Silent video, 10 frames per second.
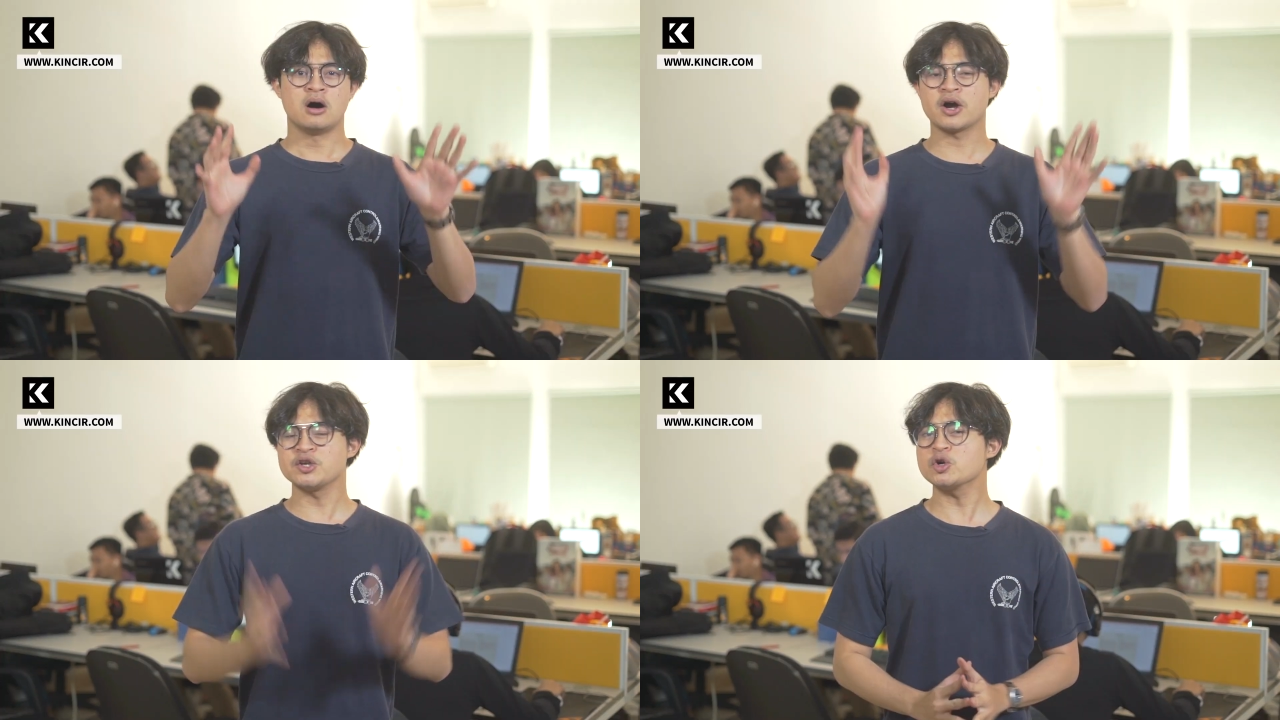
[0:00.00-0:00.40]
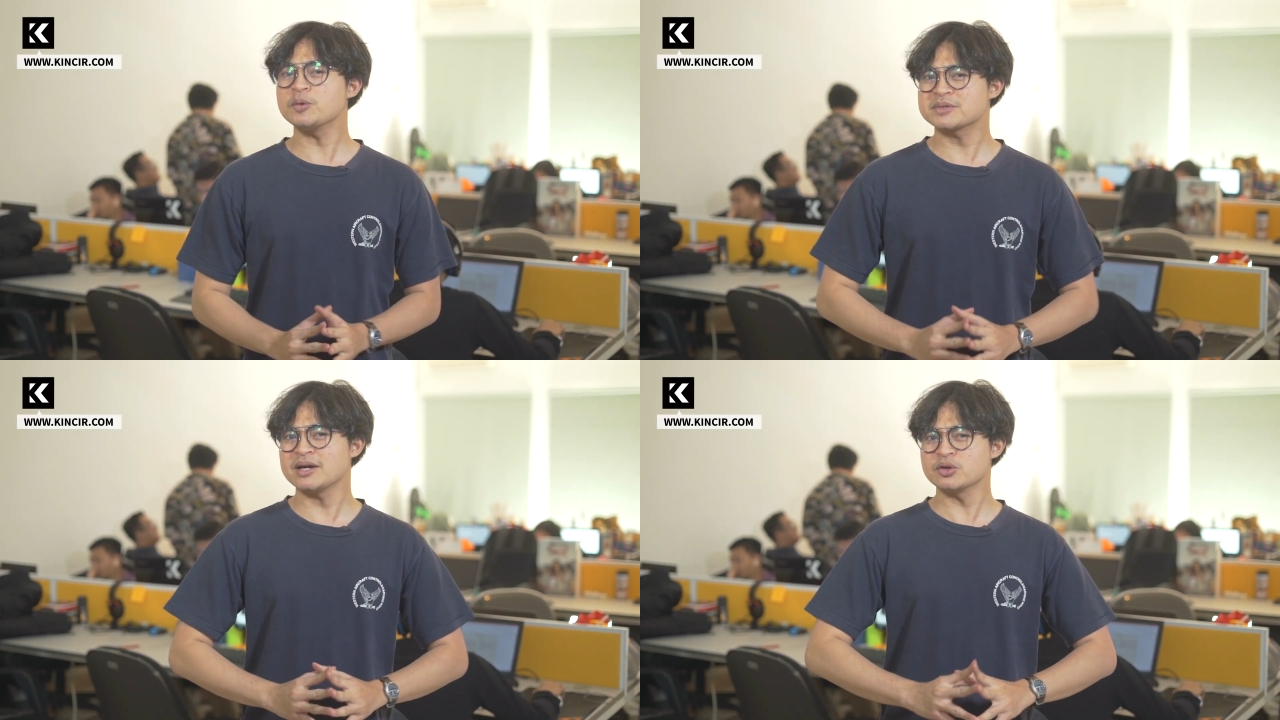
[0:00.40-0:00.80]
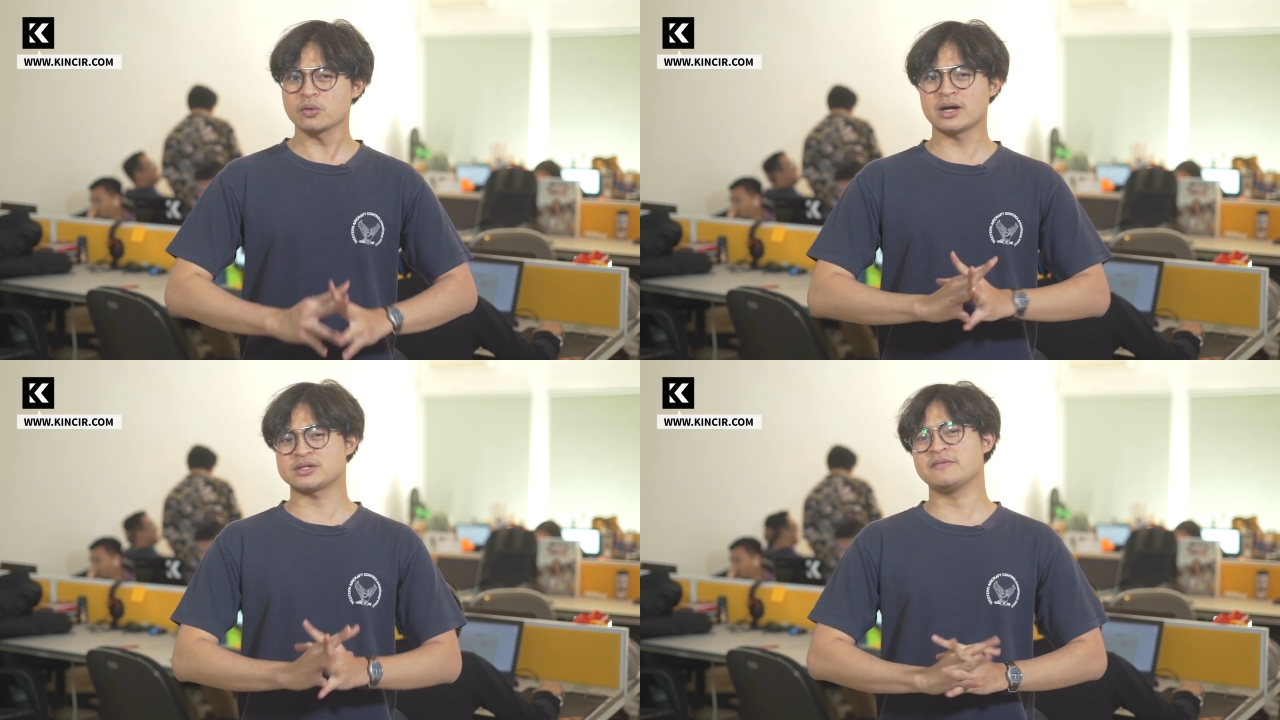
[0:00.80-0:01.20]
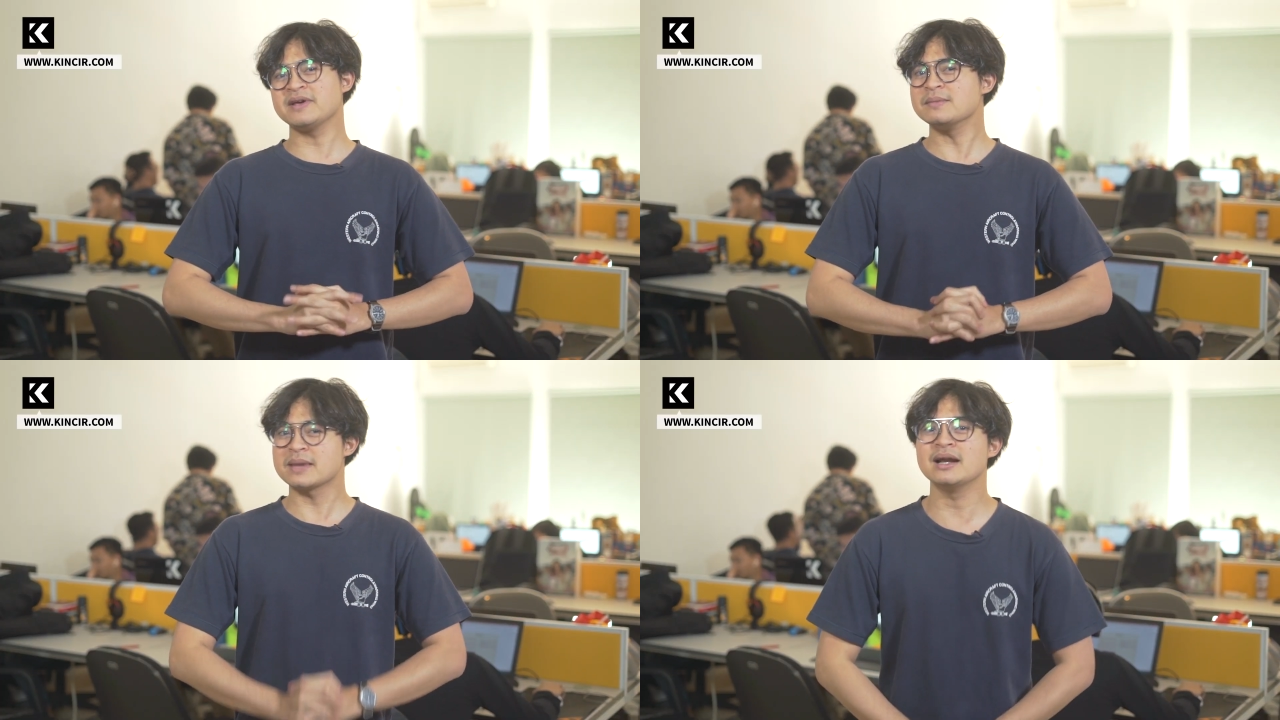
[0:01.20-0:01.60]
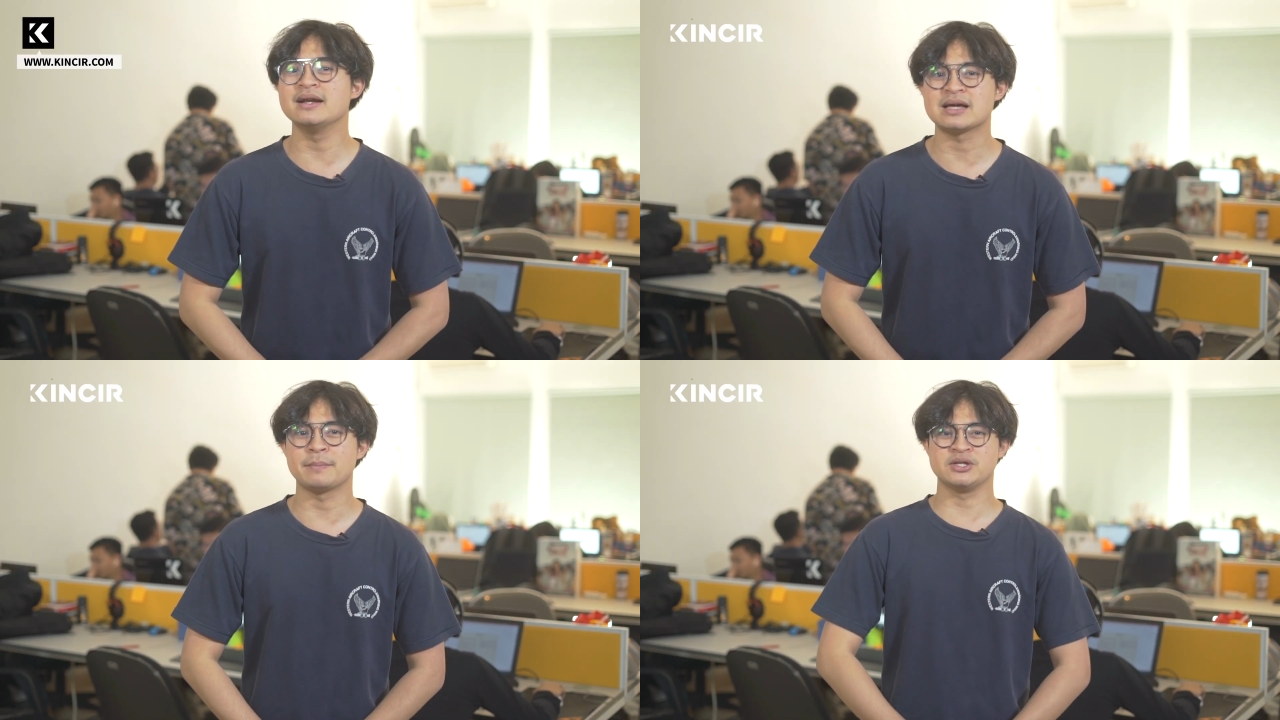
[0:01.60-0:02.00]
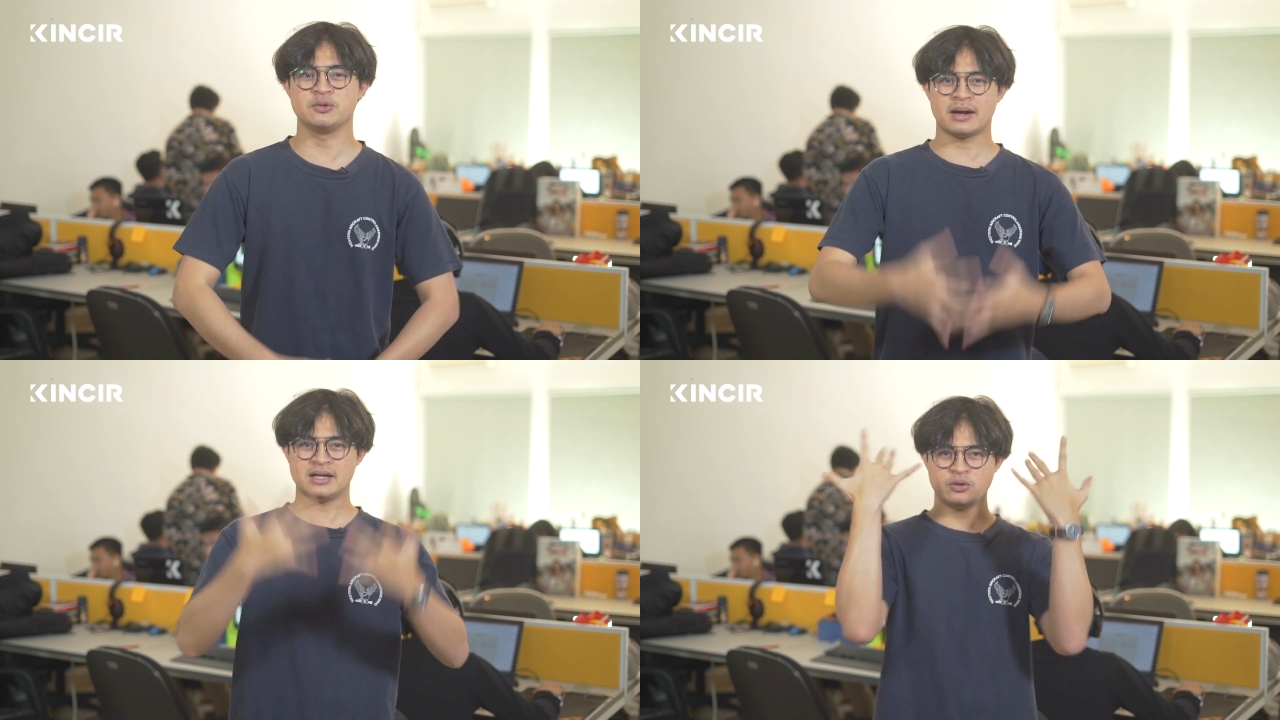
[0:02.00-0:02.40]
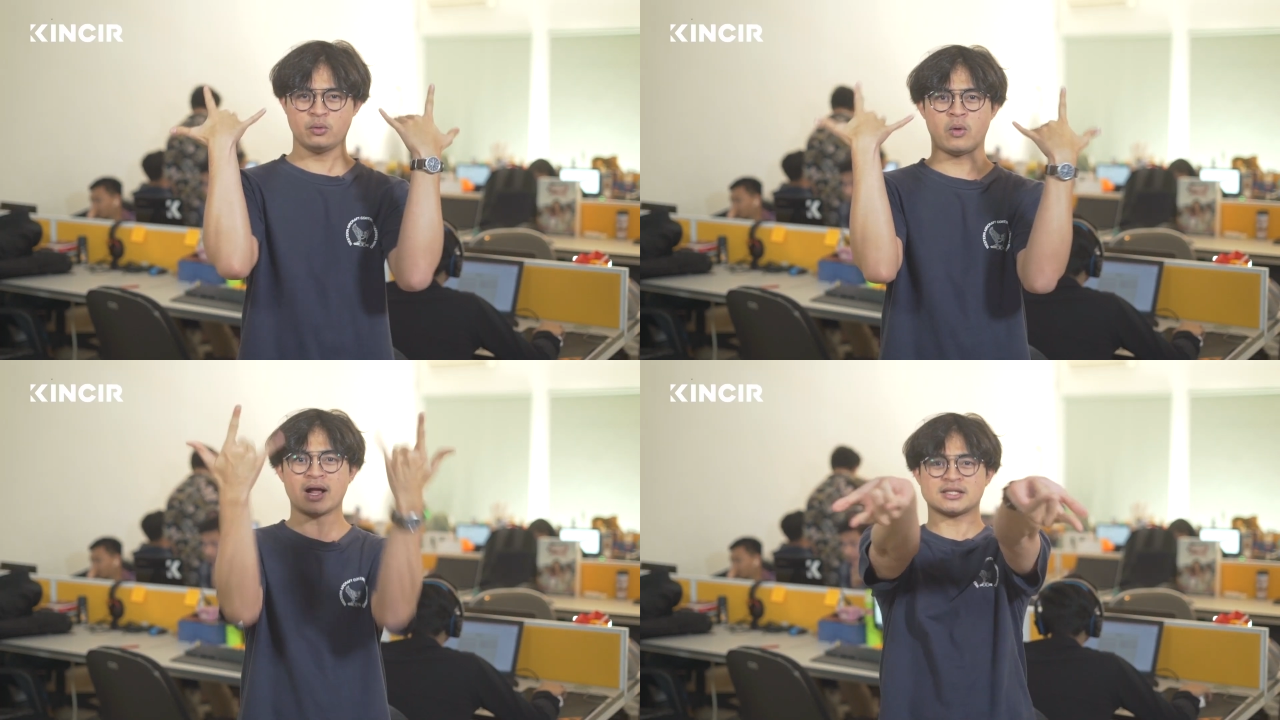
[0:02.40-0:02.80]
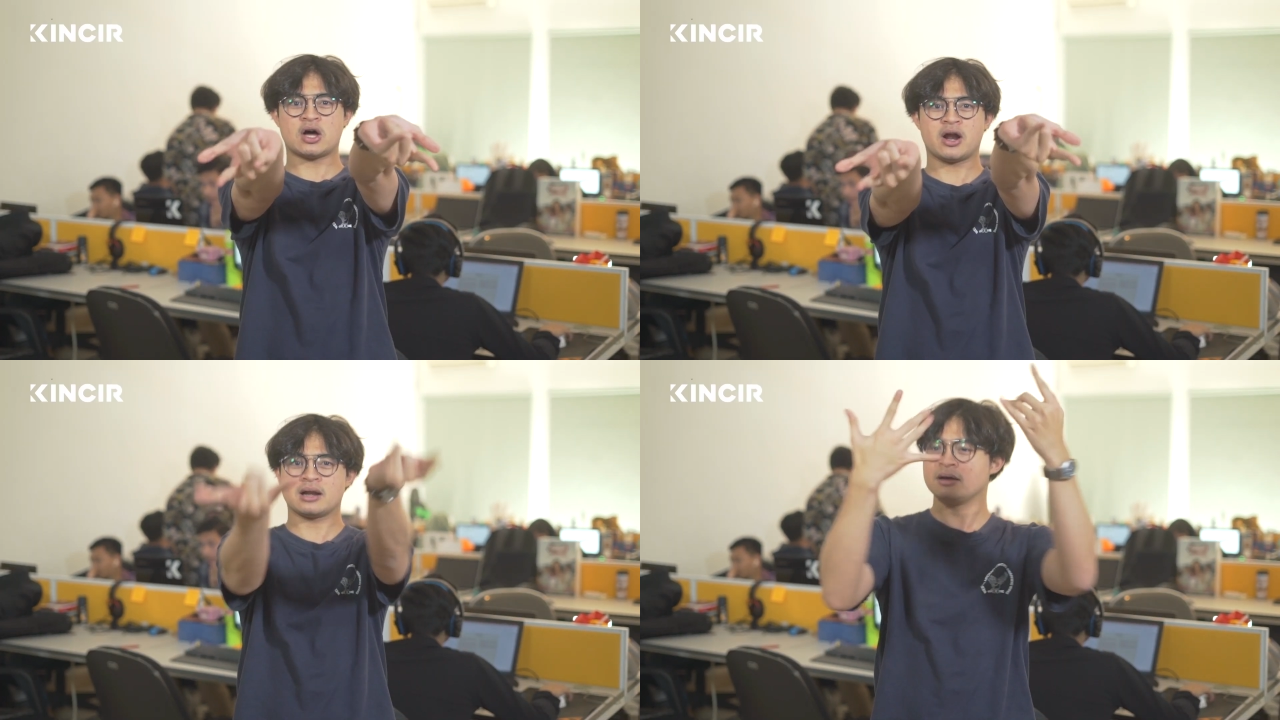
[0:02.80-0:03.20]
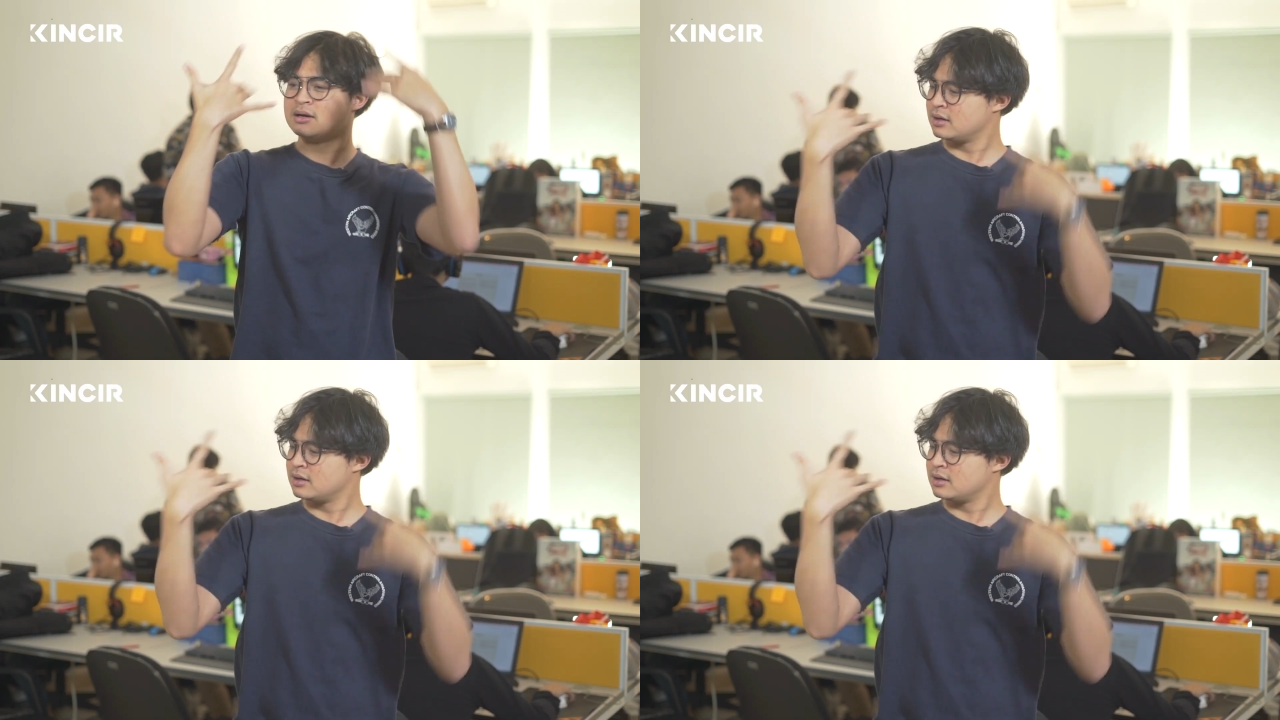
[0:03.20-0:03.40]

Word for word: Oke, cukup sekian untuk What's On Film kali ini. Sampai jumpa di What's On